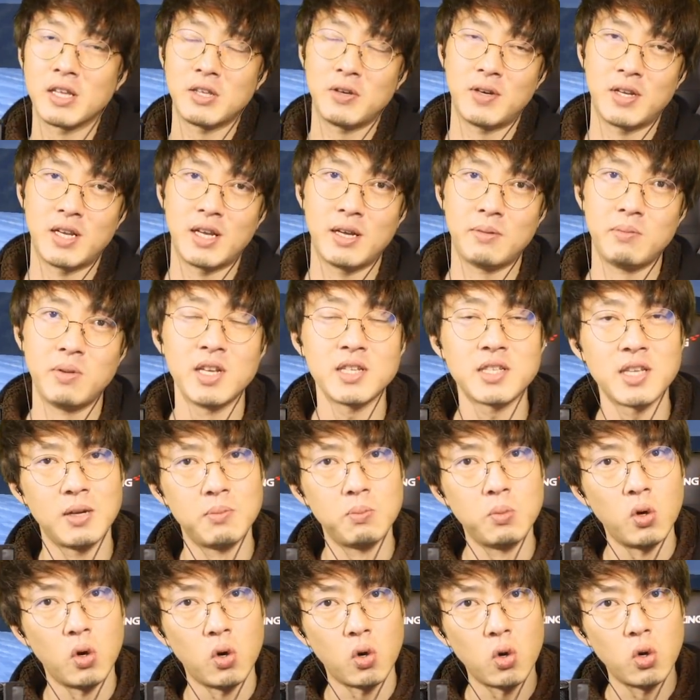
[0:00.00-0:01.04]
けではない。皆さ
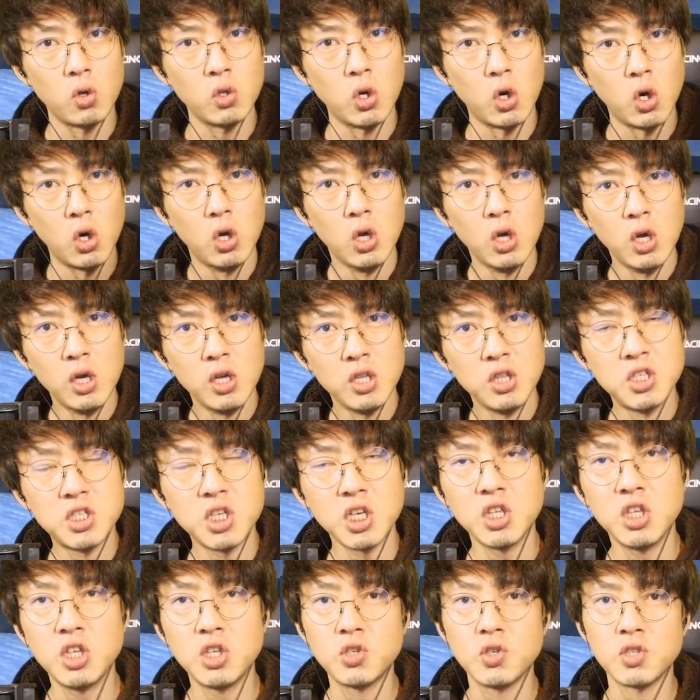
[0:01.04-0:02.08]
んもう、この
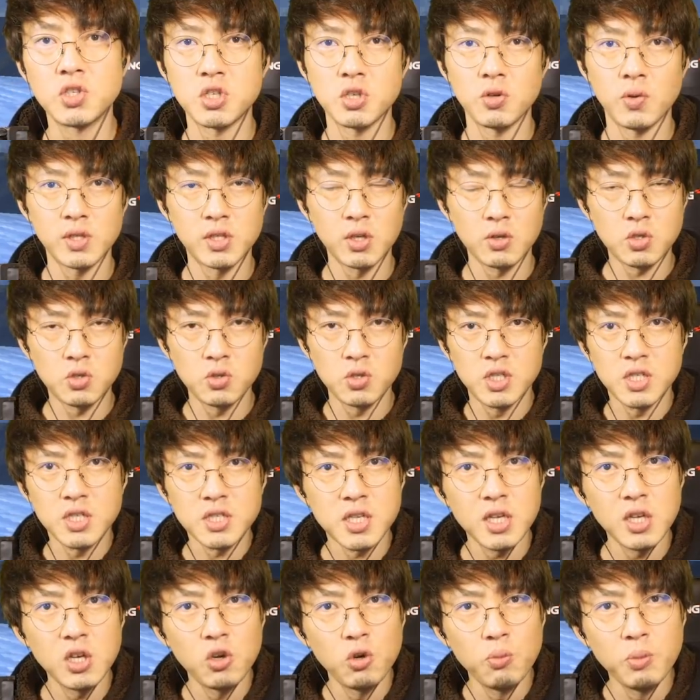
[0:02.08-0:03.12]
2021の私の
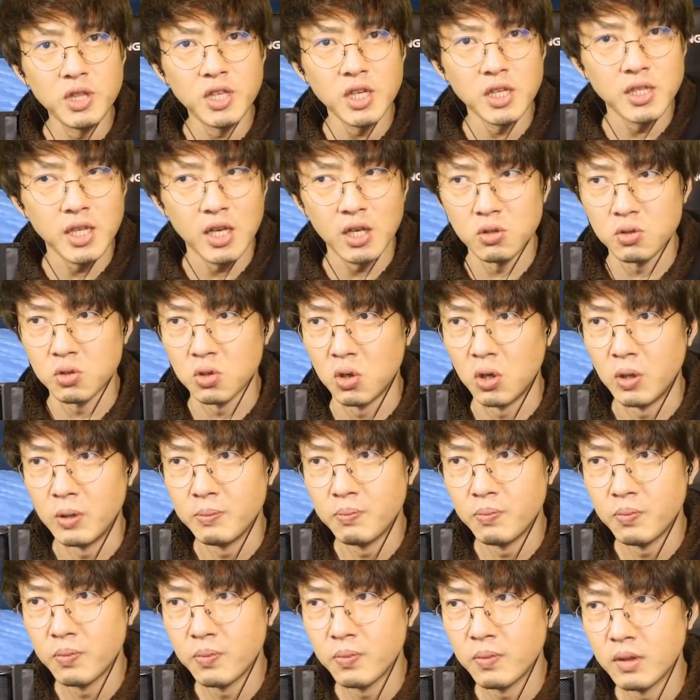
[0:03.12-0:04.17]
姿勢を見ていただくと、
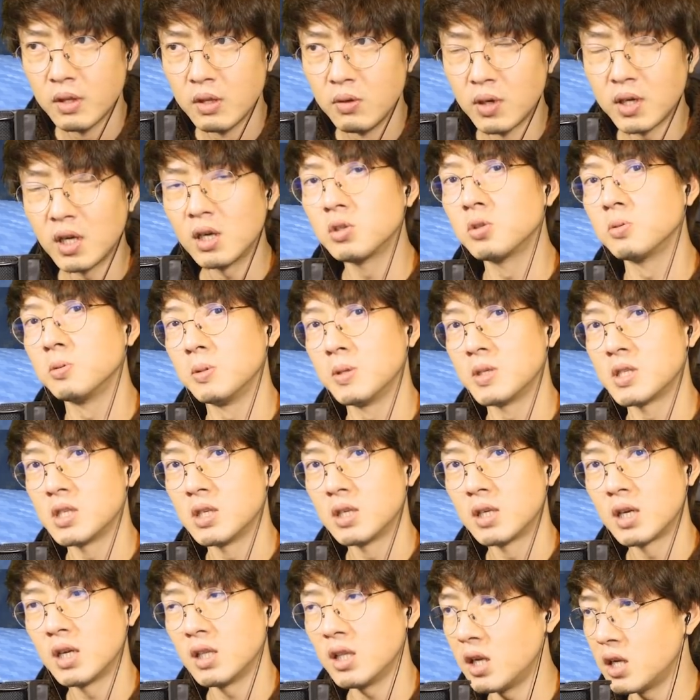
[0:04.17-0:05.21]
わかると思います。
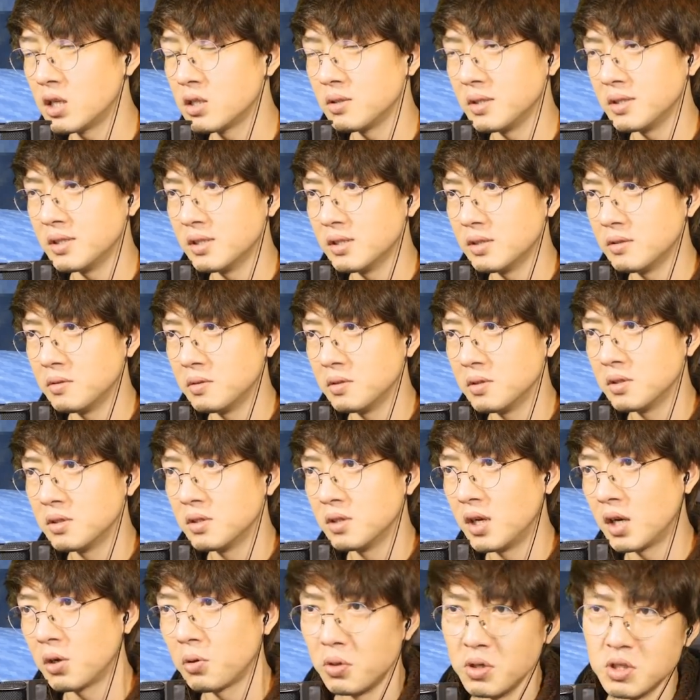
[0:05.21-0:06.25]
必ず、
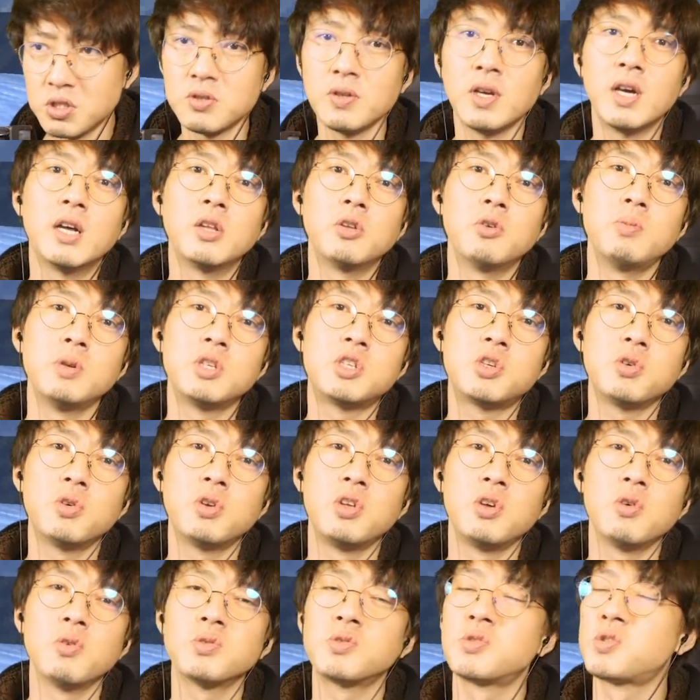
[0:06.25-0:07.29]
あ、こいつはあの道を
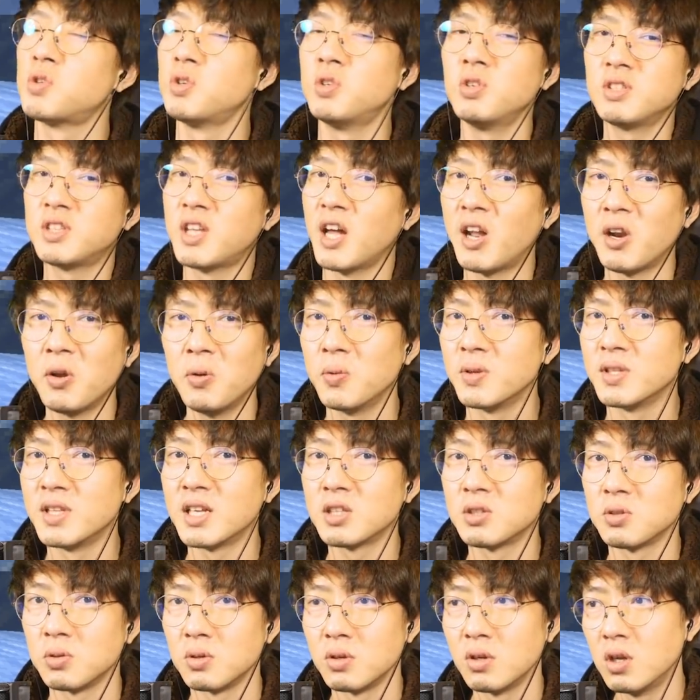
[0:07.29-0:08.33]
利用するだろうな
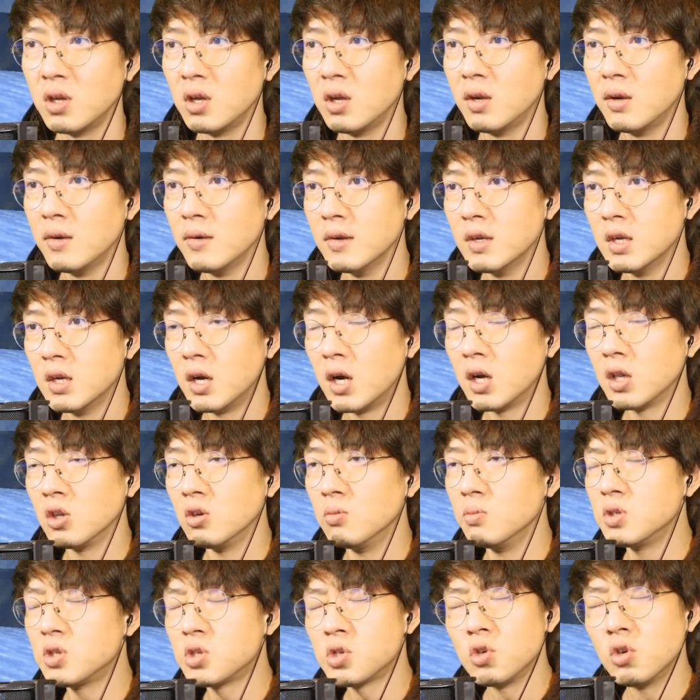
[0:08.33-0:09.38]
と。あ
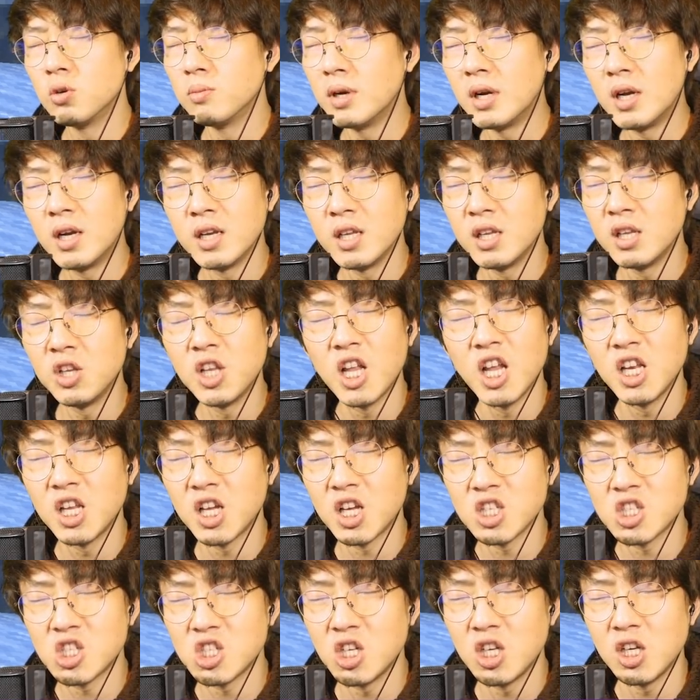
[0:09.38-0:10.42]
の道の周りに何
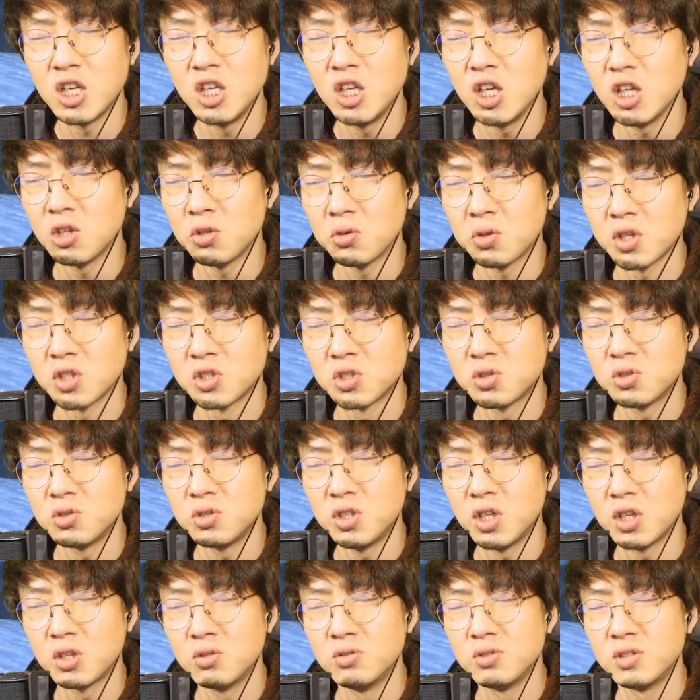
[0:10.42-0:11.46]
かしら家とか作っ
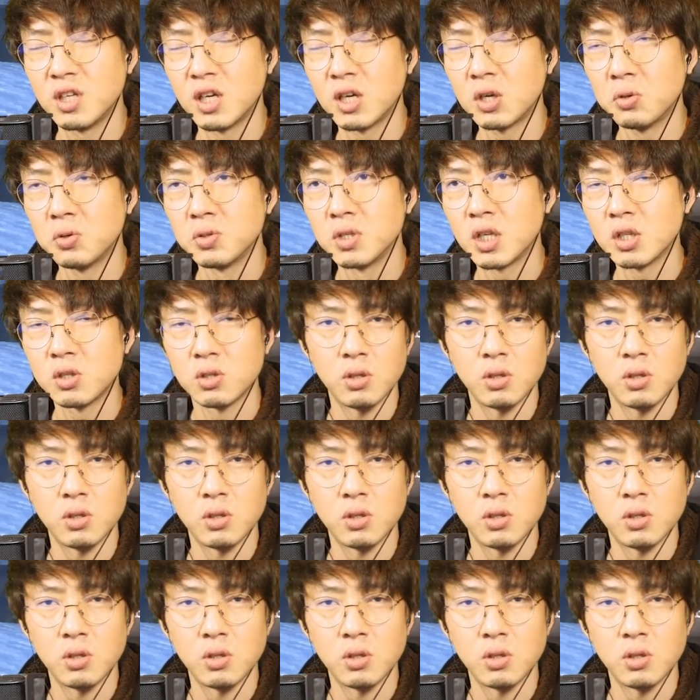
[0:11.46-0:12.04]
てくんだろうなっ